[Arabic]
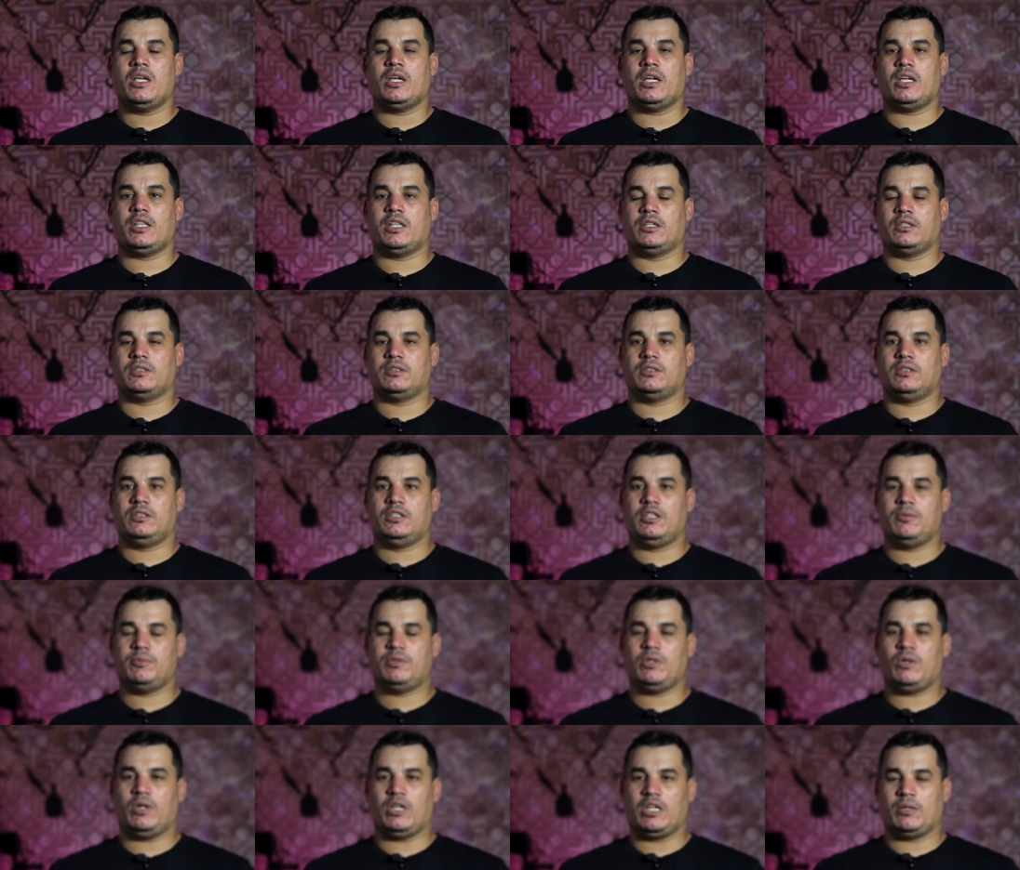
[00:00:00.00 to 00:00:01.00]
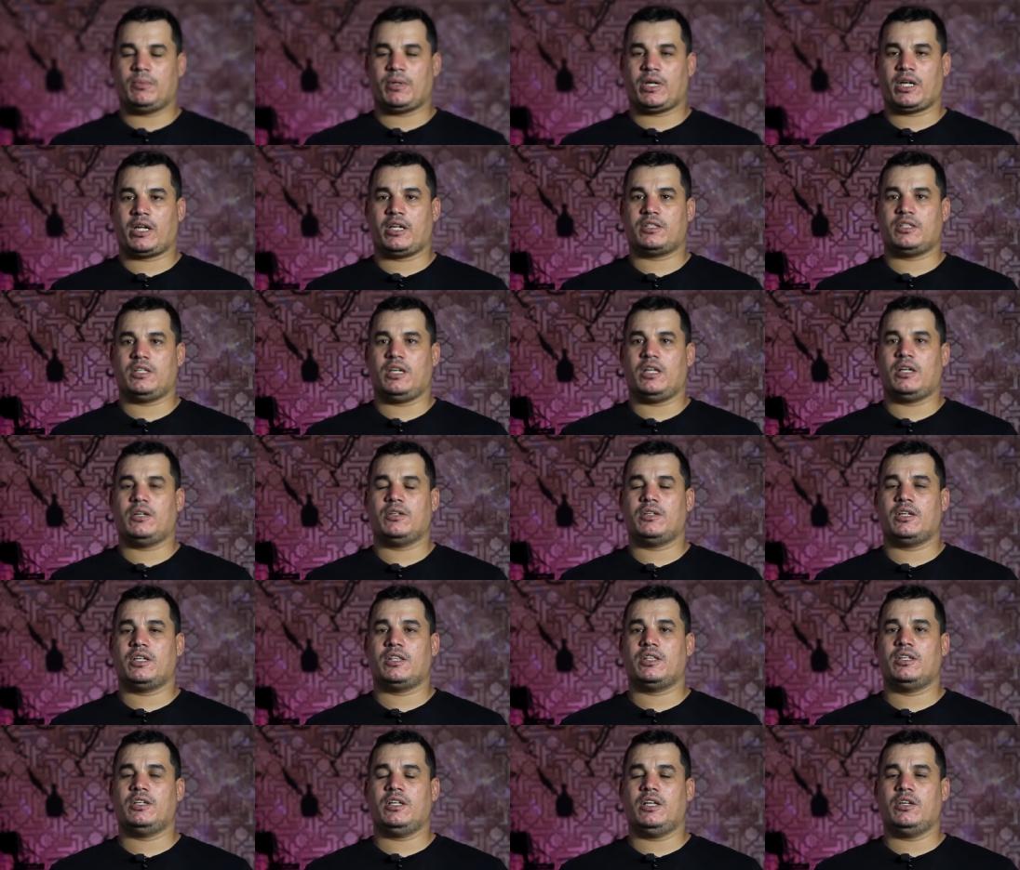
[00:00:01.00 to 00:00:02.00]
إذا نبدأ على بركة الله
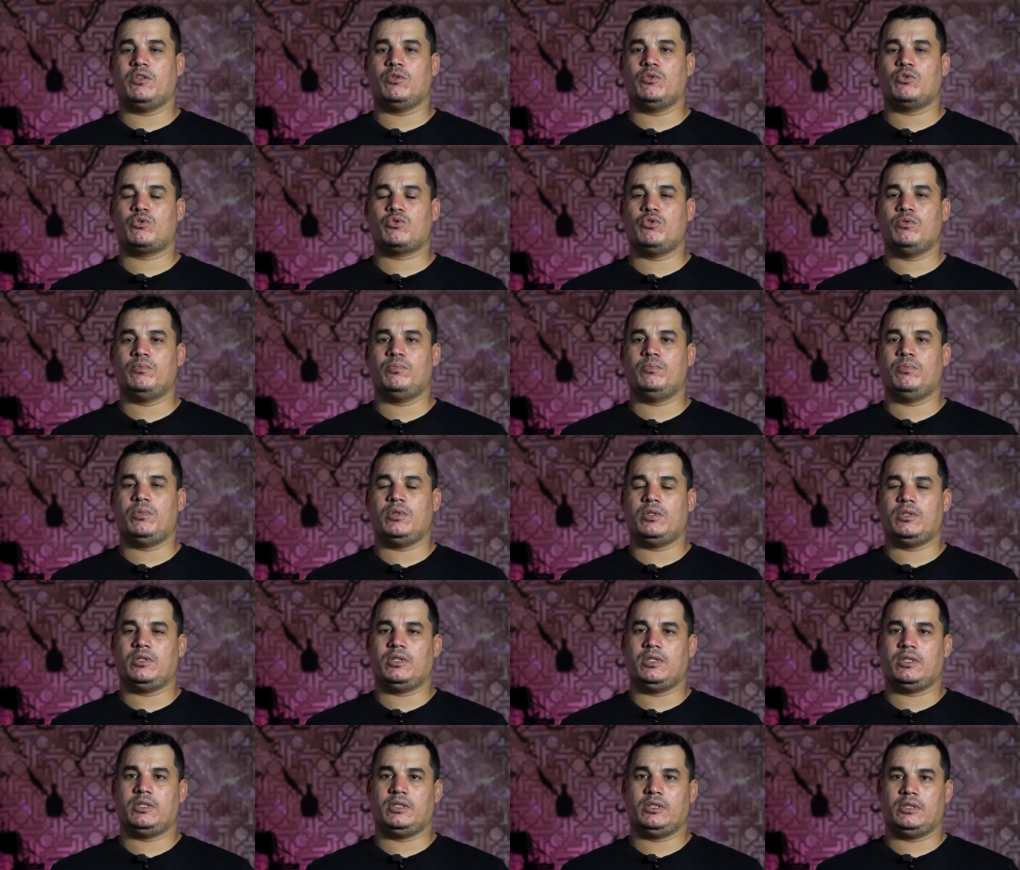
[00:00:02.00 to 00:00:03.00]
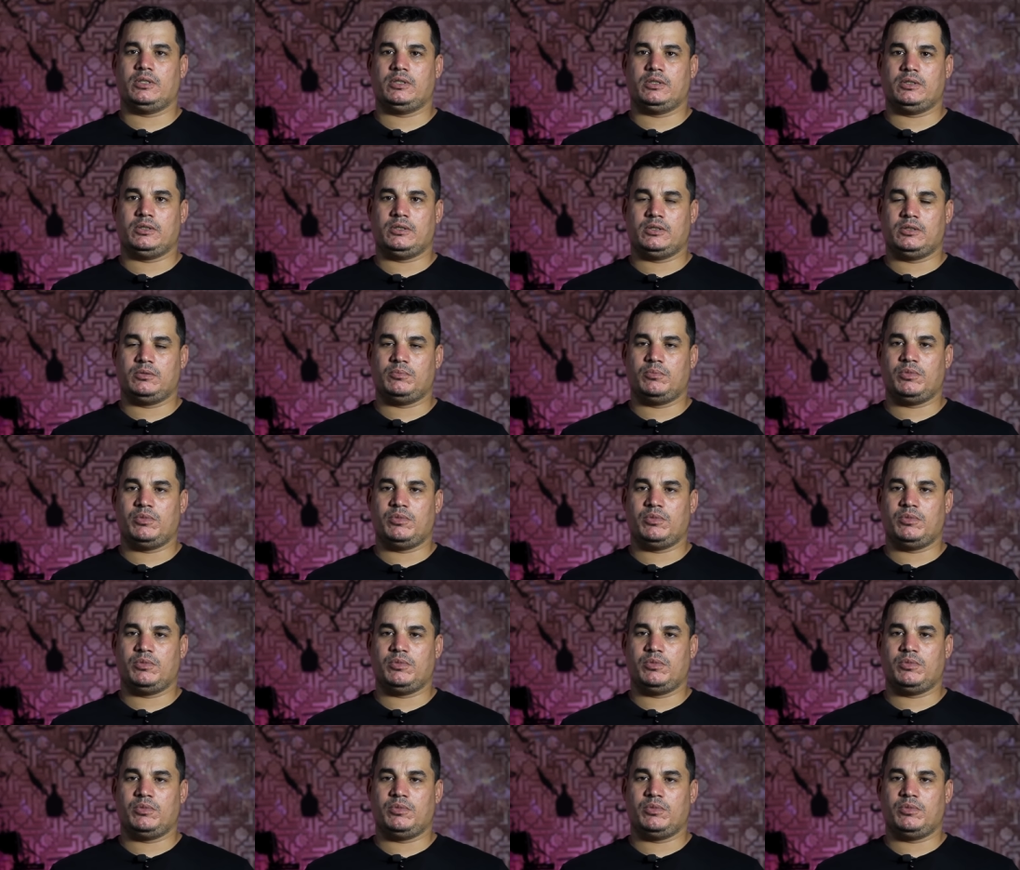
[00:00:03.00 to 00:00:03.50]
إذا اليوتيوب آه،